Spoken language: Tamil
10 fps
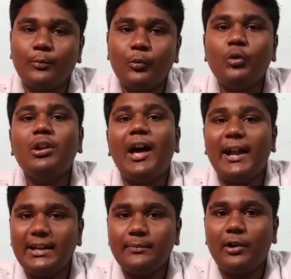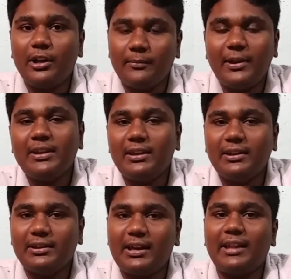மூணு ஆன்டிபாடியுமே
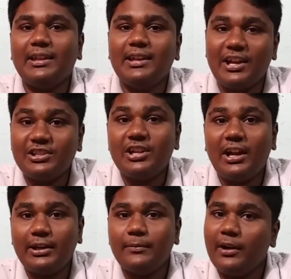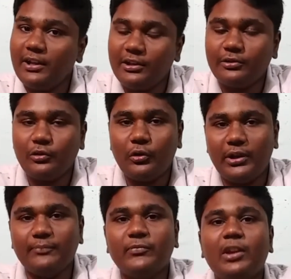இருந்திருக்கு அதாவது ஹெச் ஆன்டிபாடி
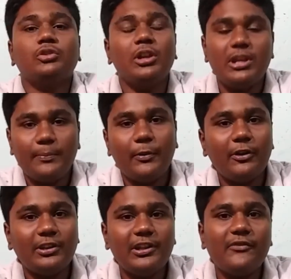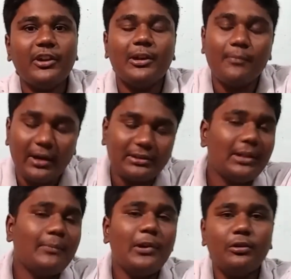இன்க்ளூடிங் ஸோ இப்போ வந்து இவருக்கு மற்ற
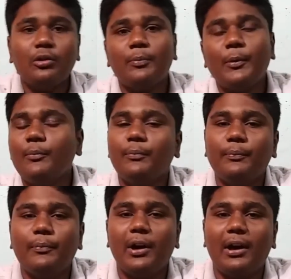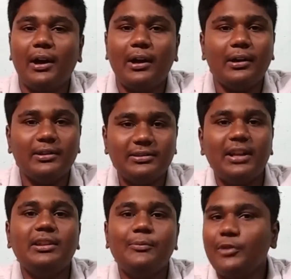பிளட் குரூப்பும்
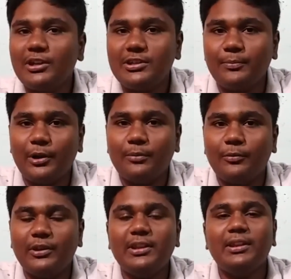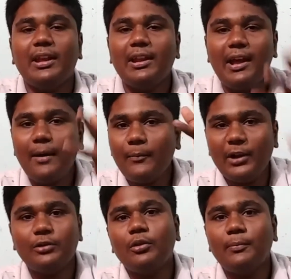செலுத்த முயற்சி பண்ணும்போது எல்லா
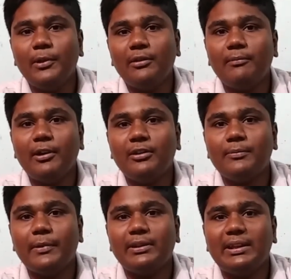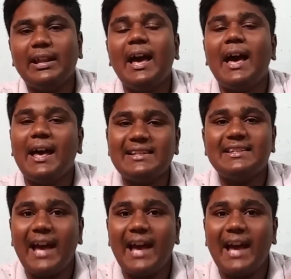பிளட் குரூப்லேயுமே வந்து பார்த்தீங்கன்னா ஹெச்